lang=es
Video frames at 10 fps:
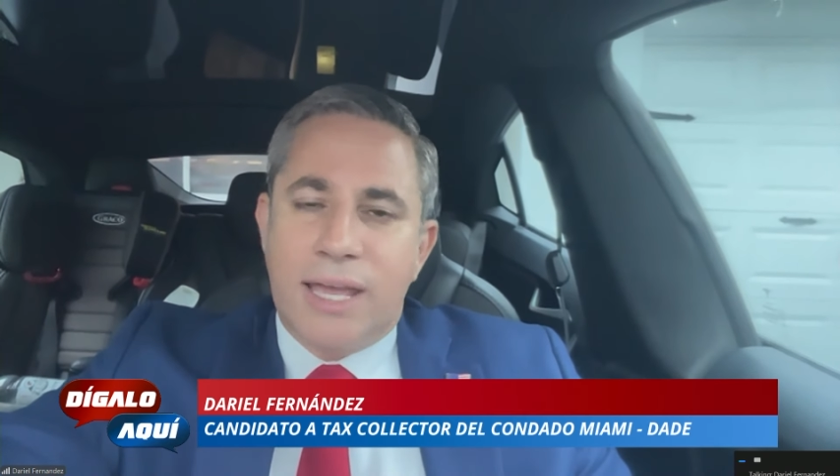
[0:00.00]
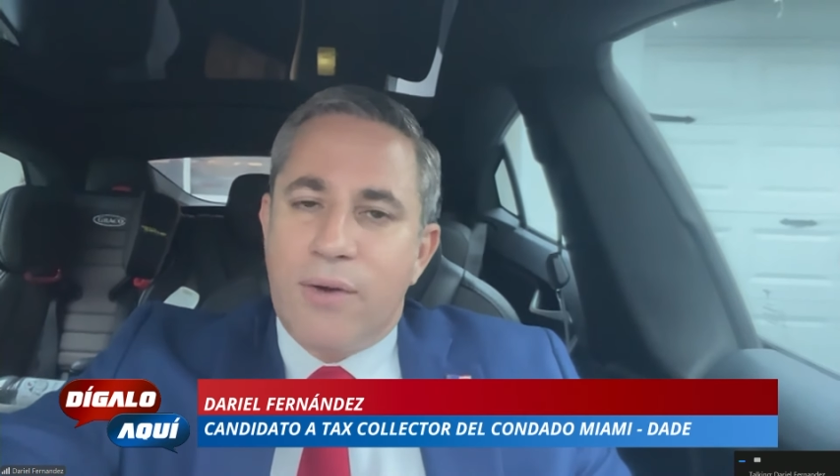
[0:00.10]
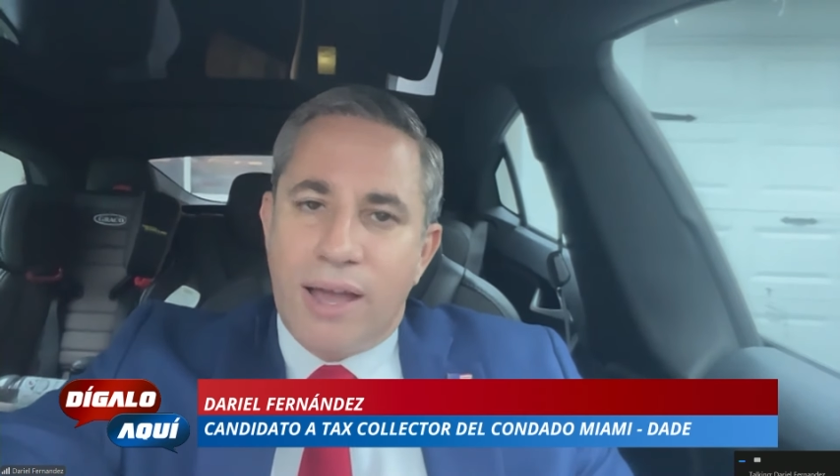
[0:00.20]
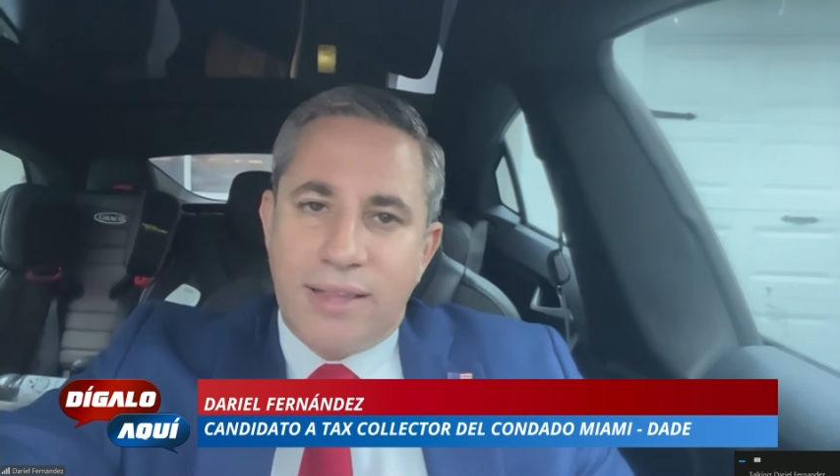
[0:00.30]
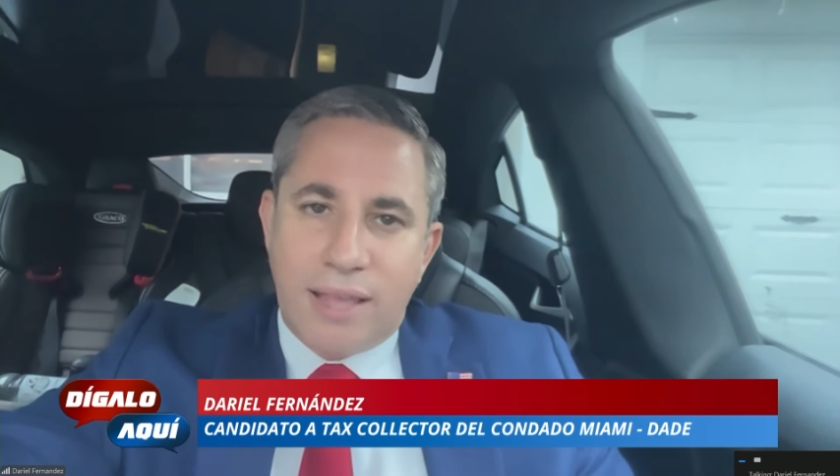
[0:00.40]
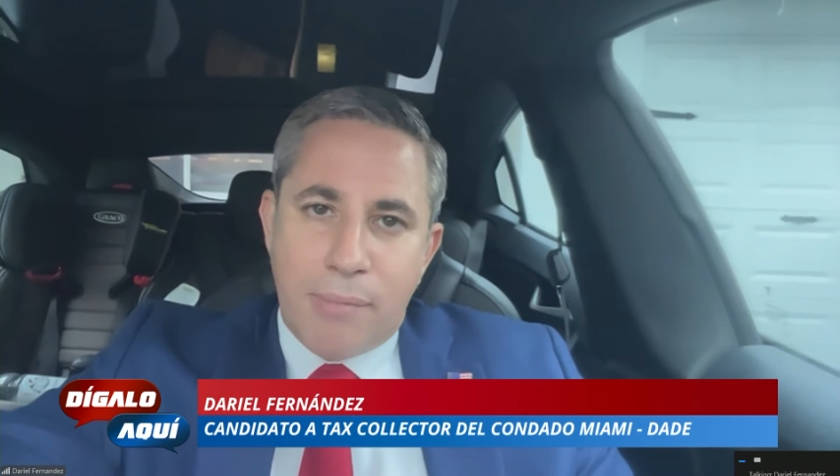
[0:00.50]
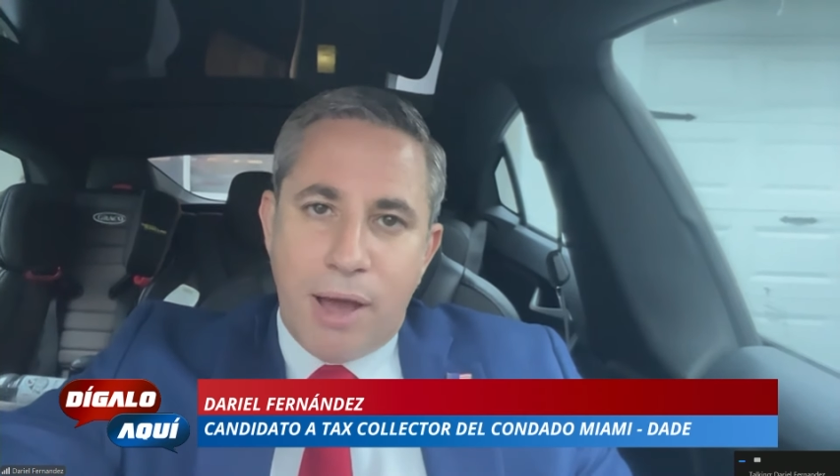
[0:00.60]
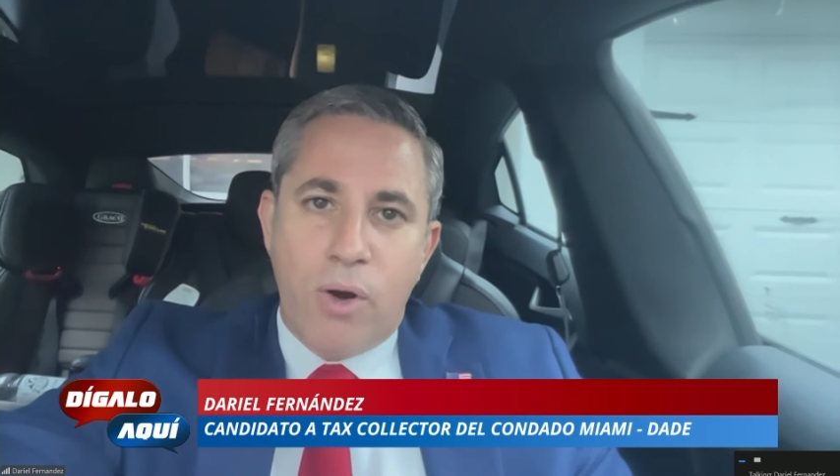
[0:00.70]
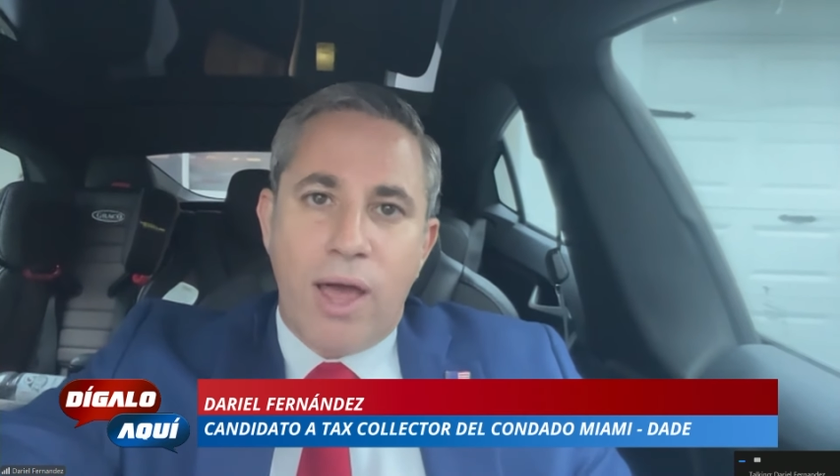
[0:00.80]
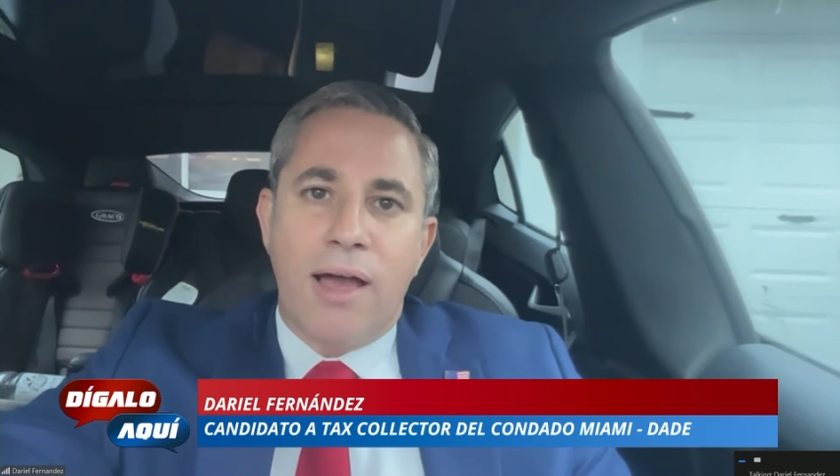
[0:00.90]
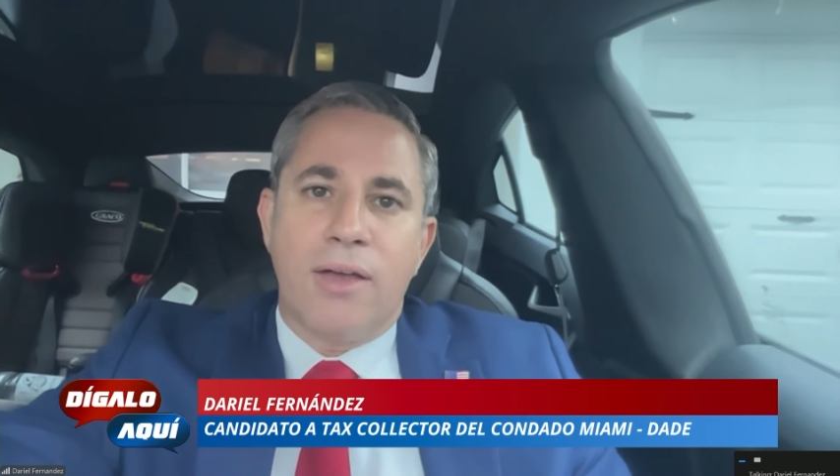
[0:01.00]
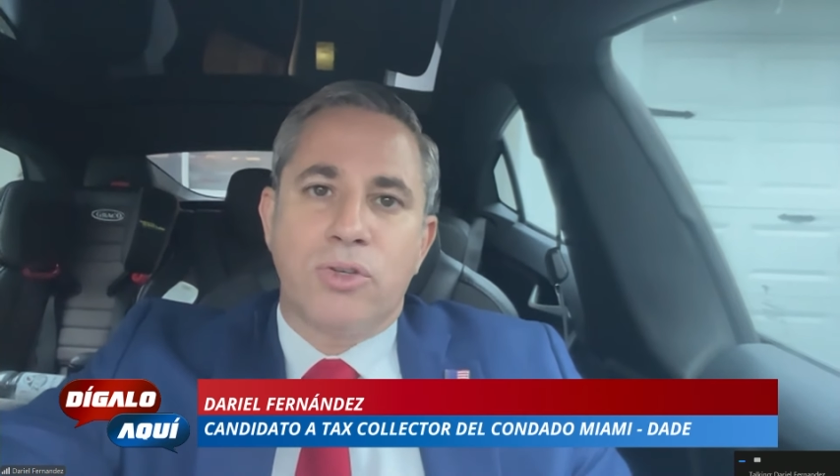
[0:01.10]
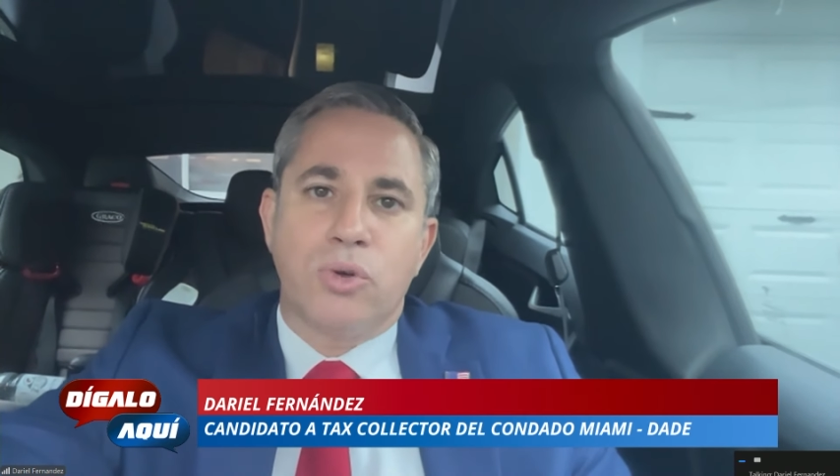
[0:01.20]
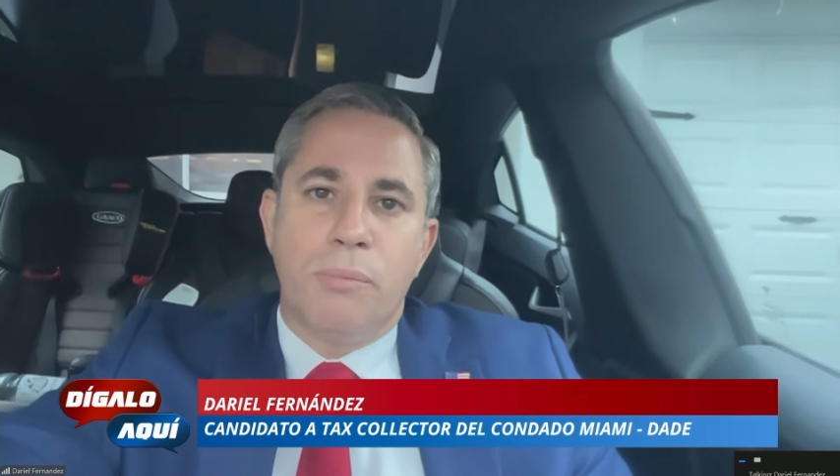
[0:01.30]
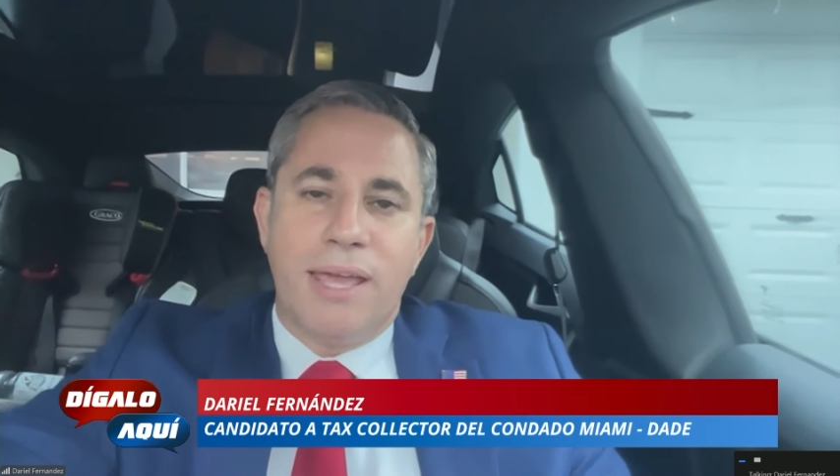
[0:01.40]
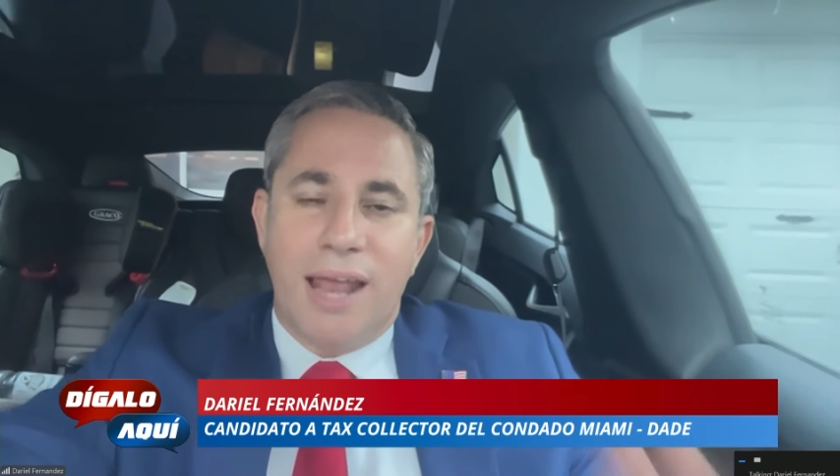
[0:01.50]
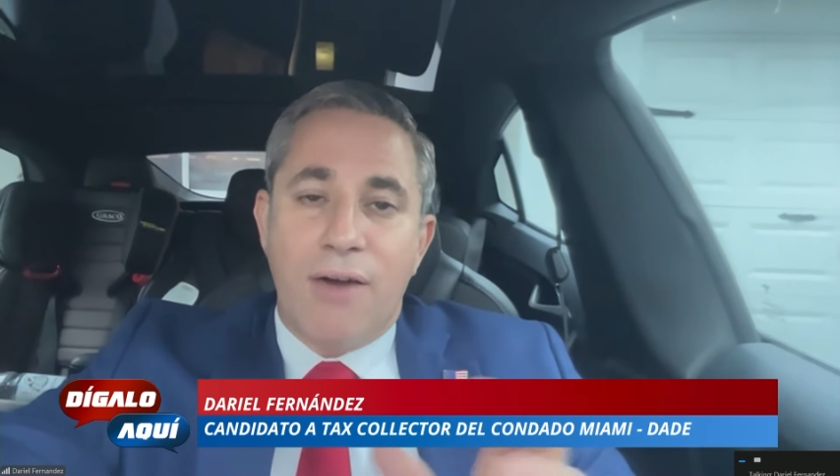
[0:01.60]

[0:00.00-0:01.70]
que van a estar bajo la sombrilla,